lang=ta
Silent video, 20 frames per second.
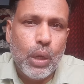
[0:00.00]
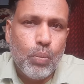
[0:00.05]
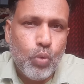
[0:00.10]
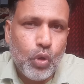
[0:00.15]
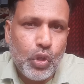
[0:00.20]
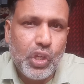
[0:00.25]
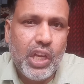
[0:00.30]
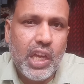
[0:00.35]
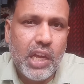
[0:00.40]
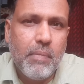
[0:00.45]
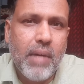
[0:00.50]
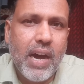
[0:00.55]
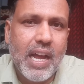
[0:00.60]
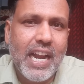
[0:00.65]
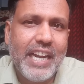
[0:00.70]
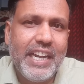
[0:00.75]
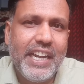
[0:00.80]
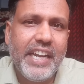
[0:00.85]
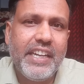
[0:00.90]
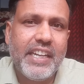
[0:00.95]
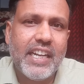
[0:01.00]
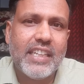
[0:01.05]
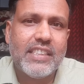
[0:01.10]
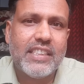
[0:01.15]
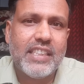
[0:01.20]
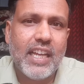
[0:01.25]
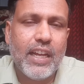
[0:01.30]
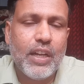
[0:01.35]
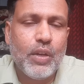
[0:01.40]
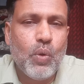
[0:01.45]
முக்கியமான
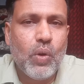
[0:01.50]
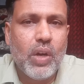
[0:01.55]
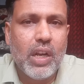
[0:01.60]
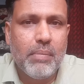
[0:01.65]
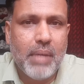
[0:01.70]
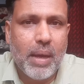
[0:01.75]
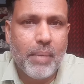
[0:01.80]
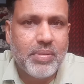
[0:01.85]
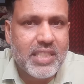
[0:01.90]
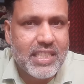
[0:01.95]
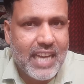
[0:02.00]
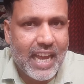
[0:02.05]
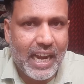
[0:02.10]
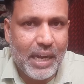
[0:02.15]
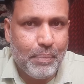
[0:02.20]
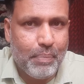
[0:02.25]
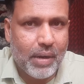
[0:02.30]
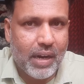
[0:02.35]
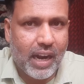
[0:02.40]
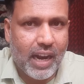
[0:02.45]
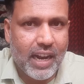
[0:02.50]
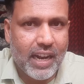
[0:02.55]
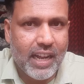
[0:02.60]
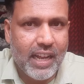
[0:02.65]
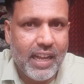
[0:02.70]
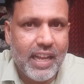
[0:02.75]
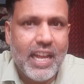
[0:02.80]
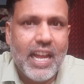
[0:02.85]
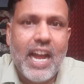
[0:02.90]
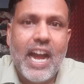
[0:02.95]
டீட்டெயில்ஸை கூகுள் மேப்ஸ் கலெக்ட் பண்ணுறாங்க
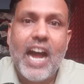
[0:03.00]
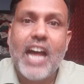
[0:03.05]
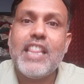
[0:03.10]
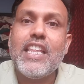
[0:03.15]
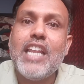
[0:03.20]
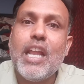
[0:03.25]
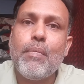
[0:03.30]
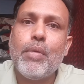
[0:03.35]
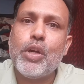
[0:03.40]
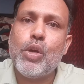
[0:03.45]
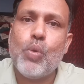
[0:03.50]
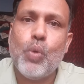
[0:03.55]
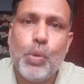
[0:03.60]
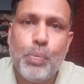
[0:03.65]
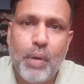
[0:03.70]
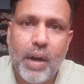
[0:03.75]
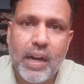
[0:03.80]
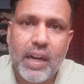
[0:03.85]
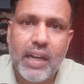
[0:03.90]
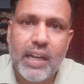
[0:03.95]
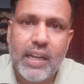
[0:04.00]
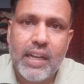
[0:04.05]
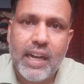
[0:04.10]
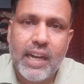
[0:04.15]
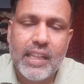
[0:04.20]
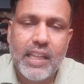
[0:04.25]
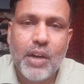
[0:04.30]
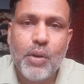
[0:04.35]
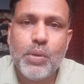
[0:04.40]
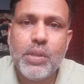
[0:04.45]
அதை நமக்கு கொடுப்பாங்க
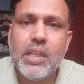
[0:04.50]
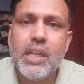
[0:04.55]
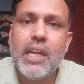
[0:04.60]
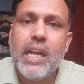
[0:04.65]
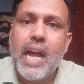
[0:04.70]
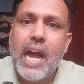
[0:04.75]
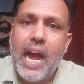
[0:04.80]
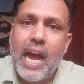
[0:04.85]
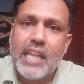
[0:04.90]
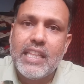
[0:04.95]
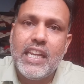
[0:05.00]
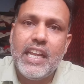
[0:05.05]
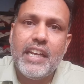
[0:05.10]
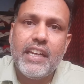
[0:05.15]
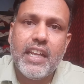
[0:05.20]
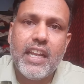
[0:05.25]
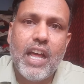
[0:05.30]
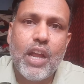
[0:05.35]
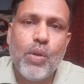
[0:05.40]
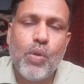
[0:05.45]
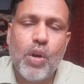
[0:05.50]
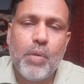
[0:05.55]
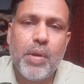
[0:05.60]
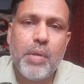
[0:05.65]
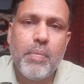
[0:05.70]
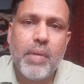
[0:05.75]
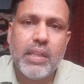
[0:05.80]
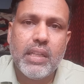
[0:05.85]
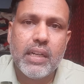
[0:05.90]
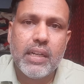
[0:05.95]
அதாவது அதில் என்னெல்லாம் இருக்கும்
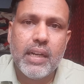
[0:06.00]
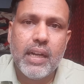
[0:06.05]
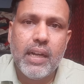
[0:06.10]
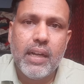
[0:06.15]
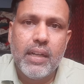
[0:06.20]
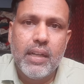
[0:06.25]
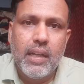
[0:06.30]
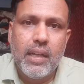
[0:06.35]
அப்படின்னு பார்த்தீங்கன்னா